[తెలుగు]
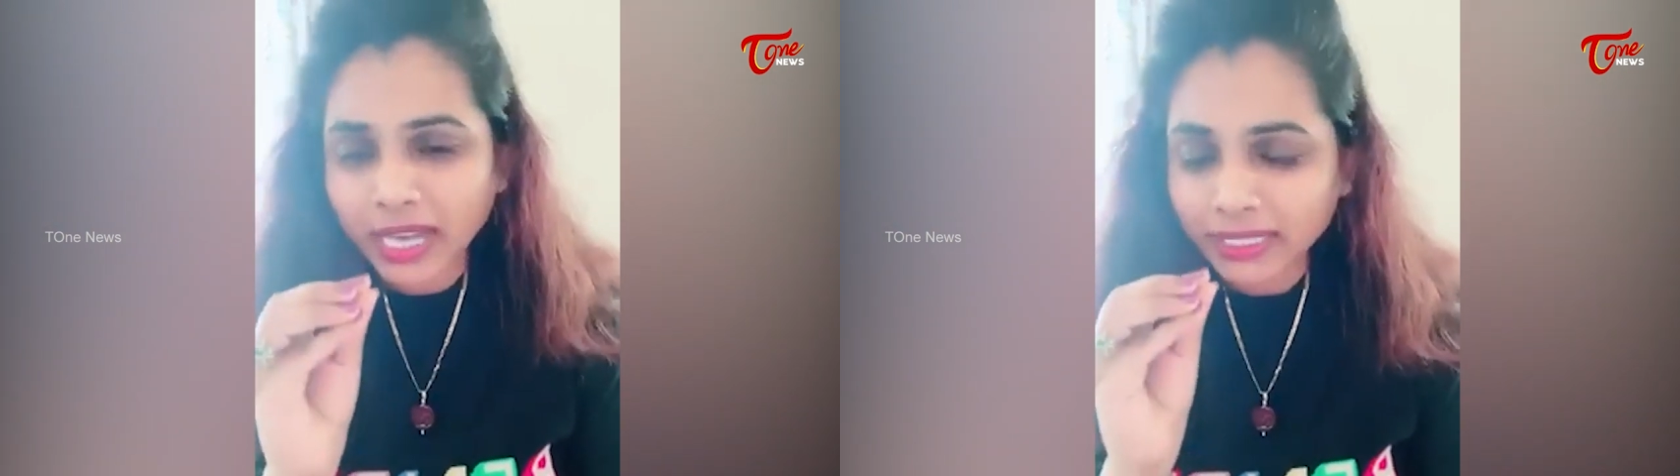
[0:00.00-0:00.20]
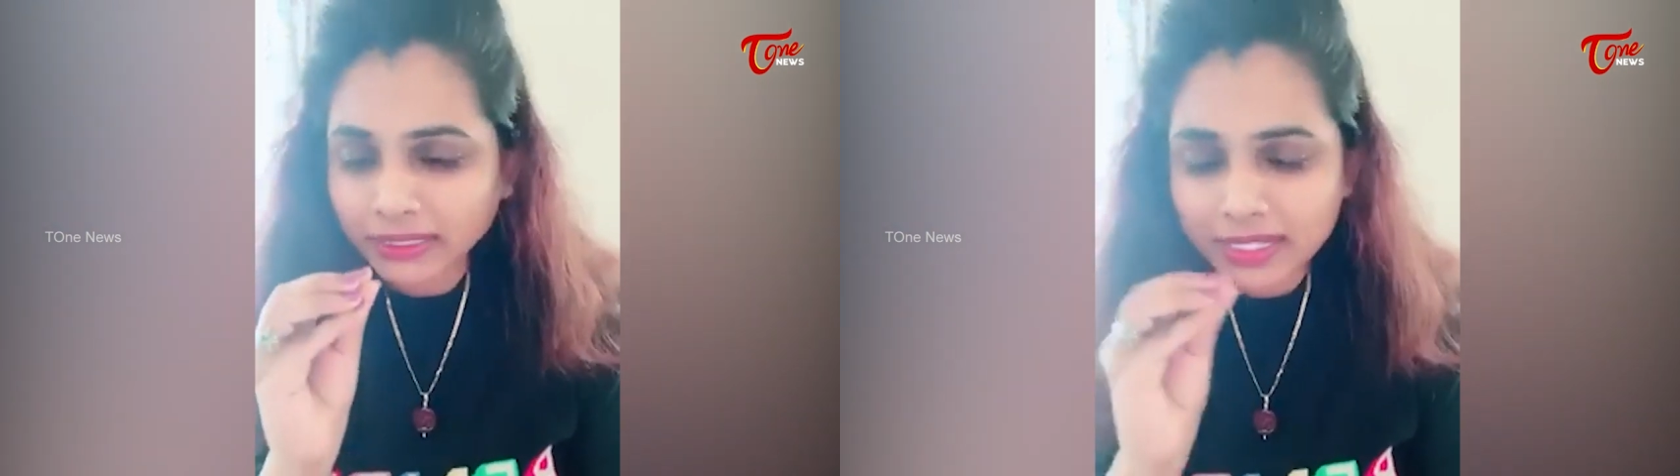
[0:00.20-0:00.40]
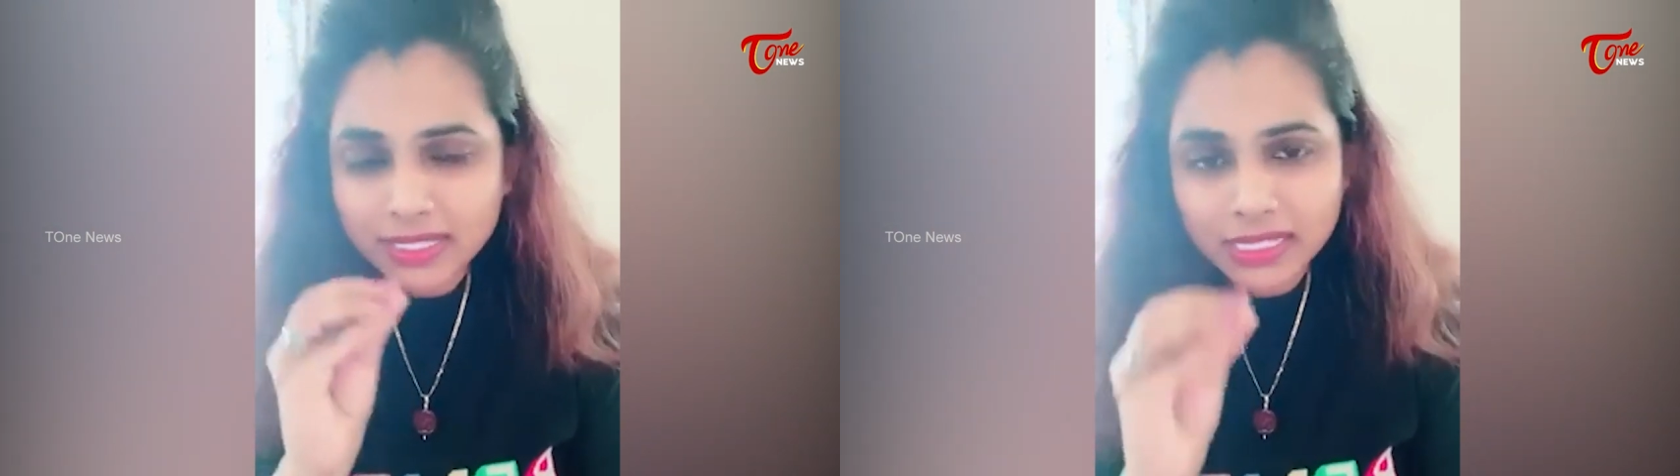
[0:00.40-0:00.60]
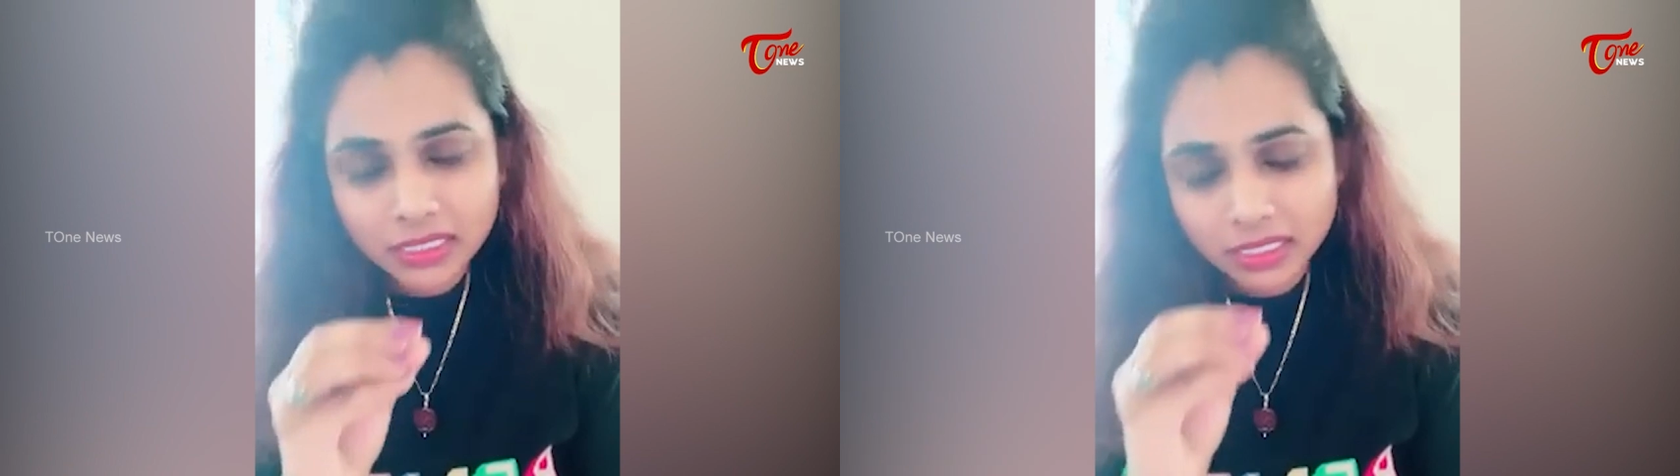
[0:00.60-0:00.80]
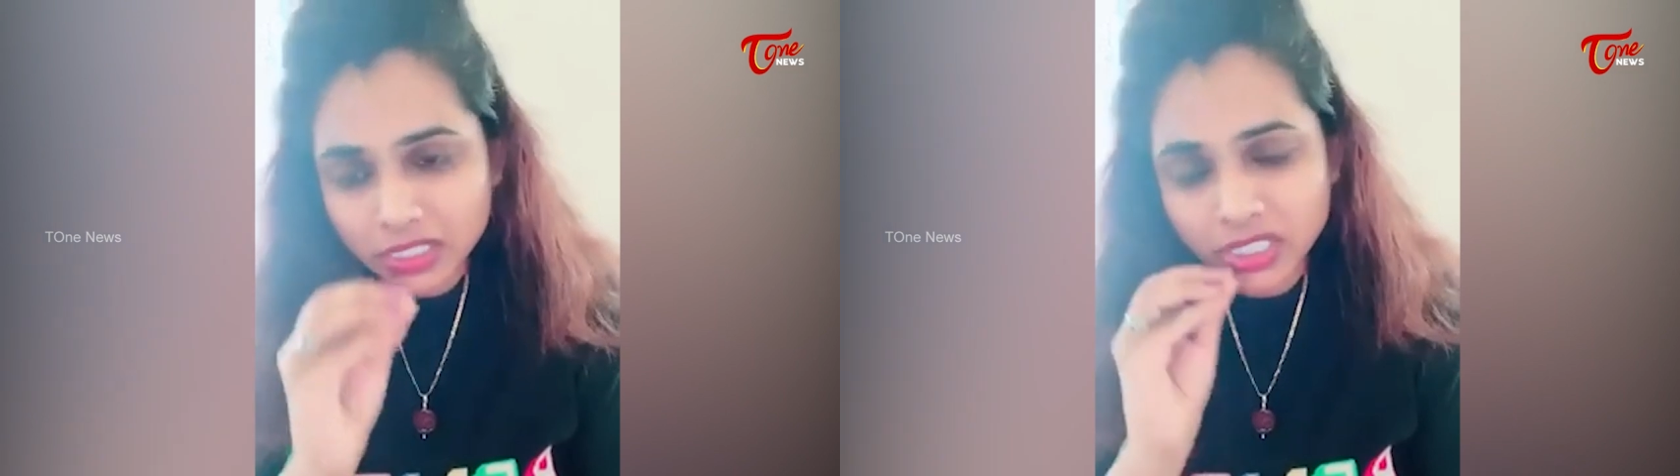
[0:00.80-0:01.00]
క్యారెక్టర్
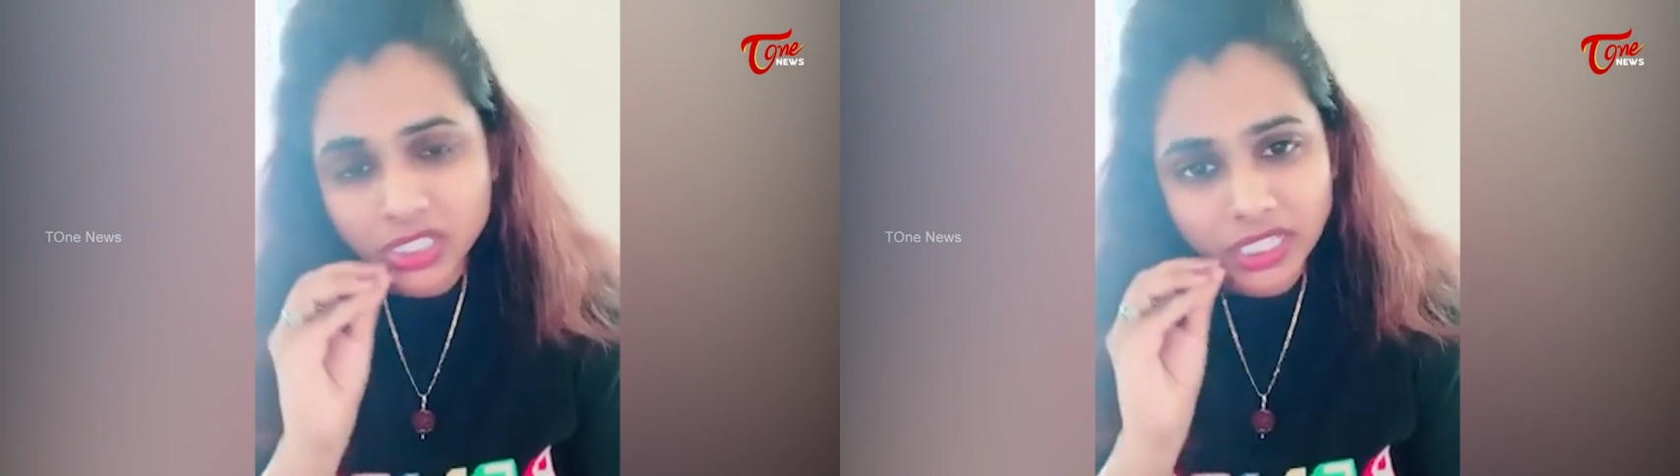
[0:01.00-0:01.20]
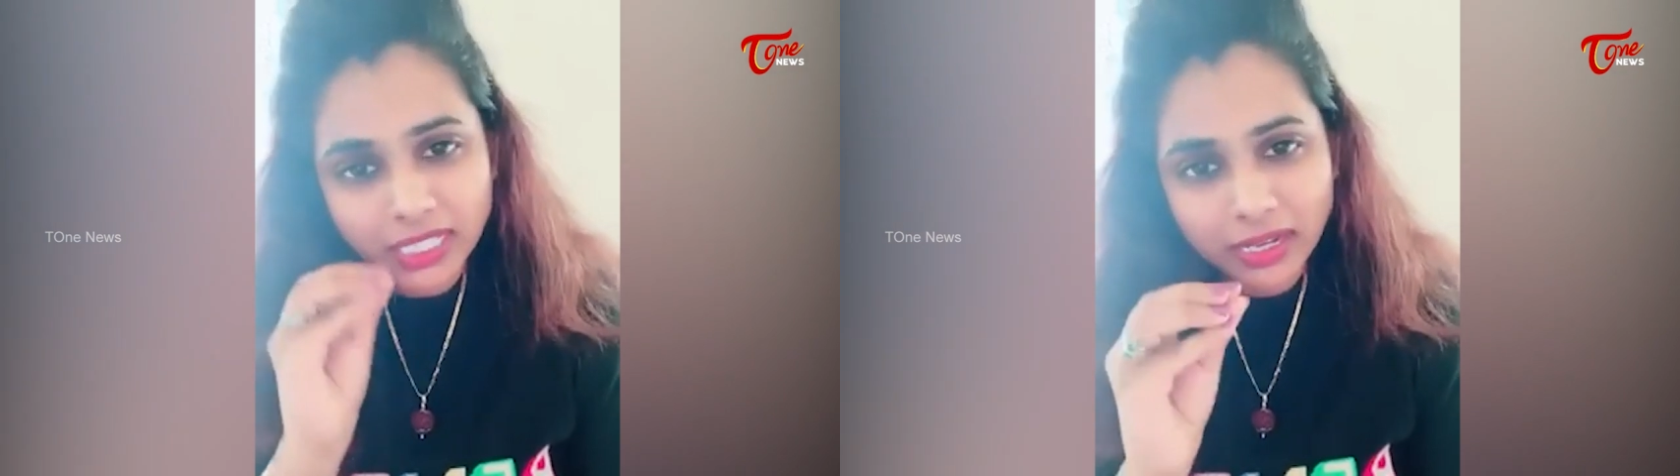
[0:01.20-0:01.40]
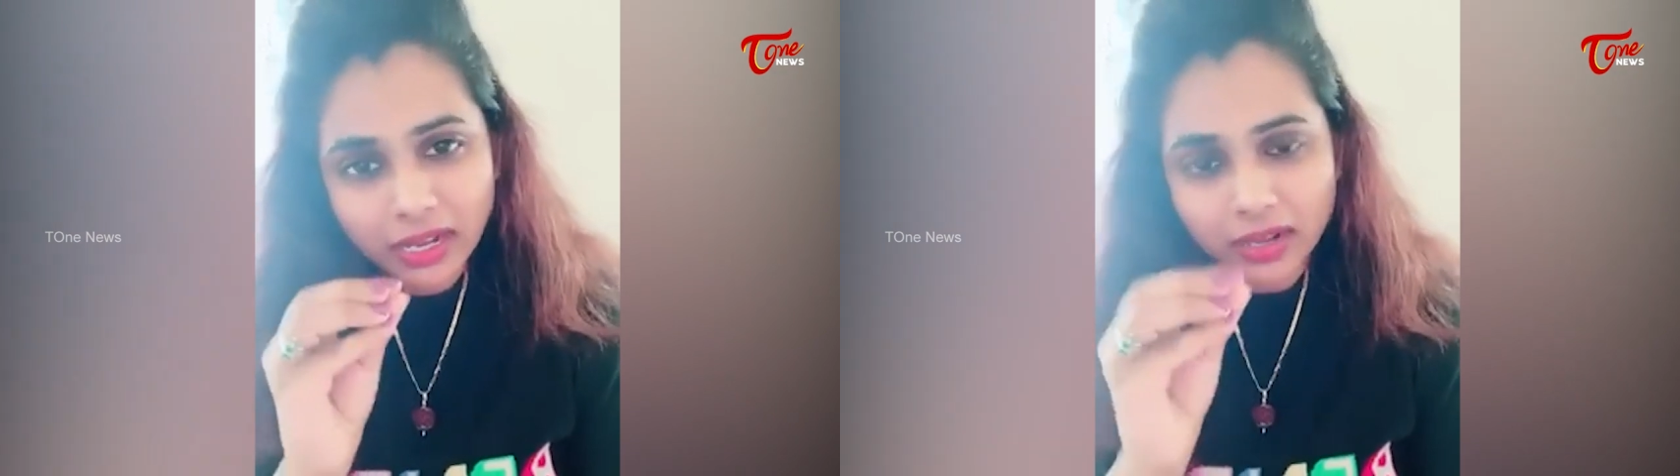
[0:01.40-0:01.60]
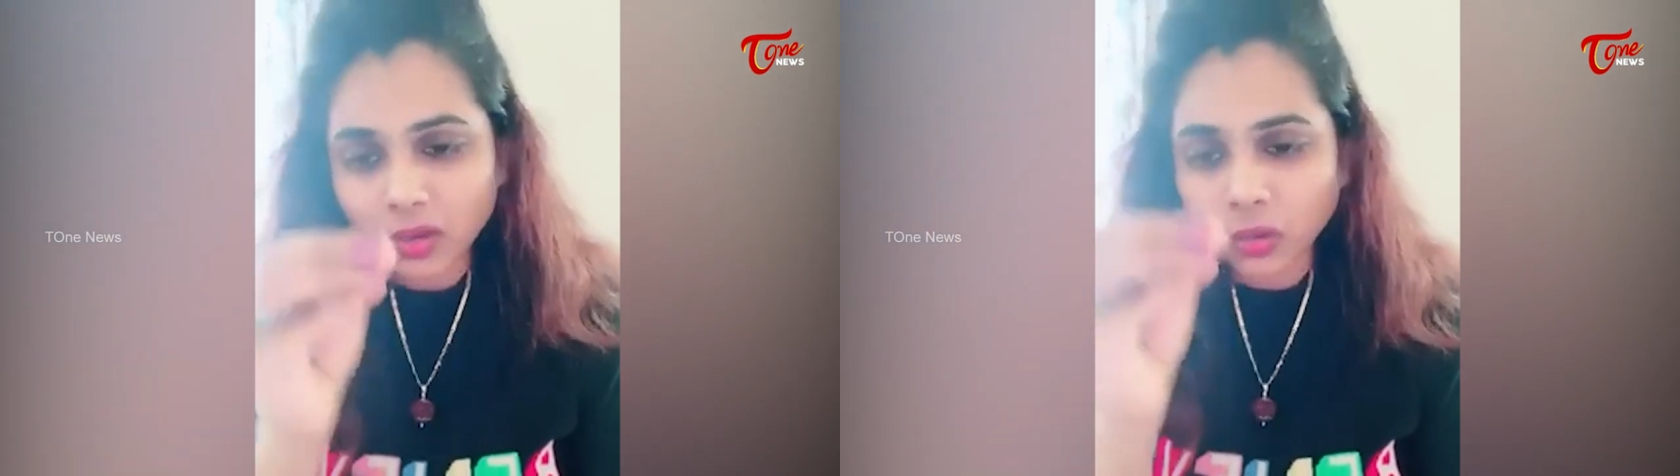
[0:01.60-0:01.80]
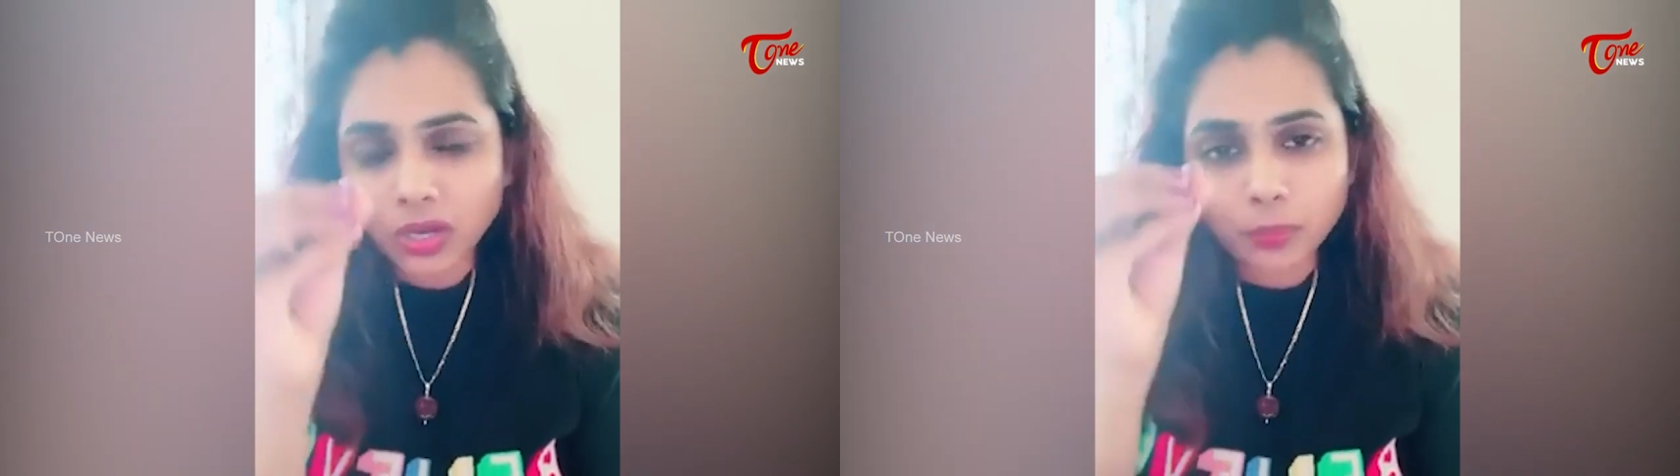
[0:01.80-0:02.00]
అసాసినేషన్ జరిగేలాగా
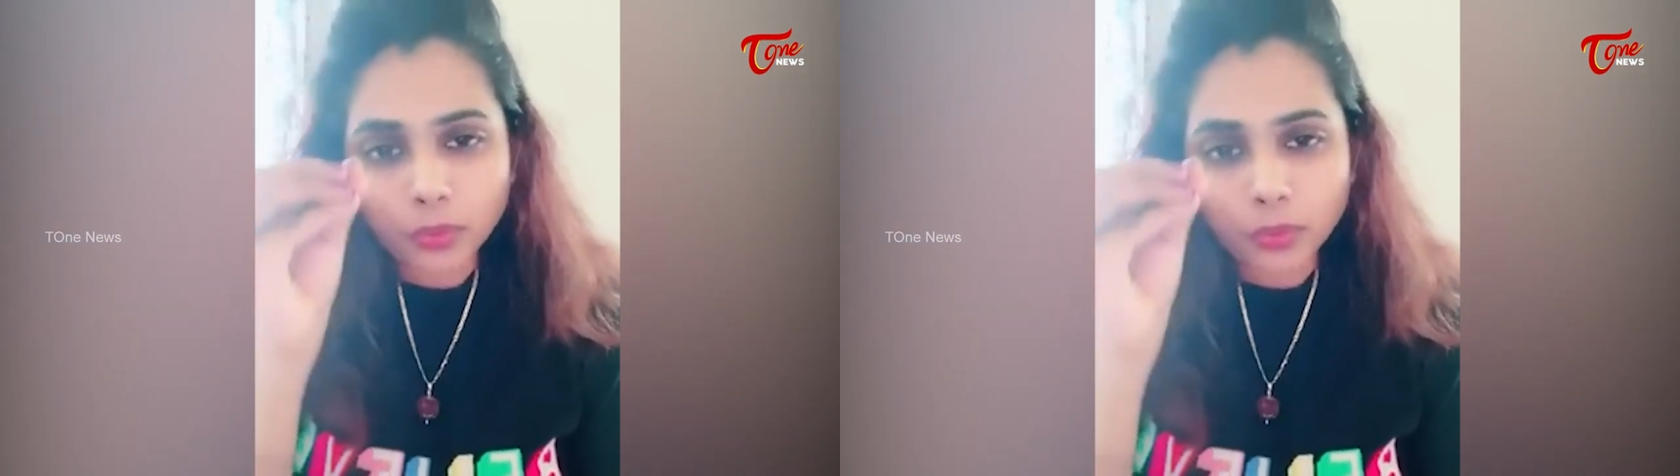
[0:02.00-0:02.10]
ఒక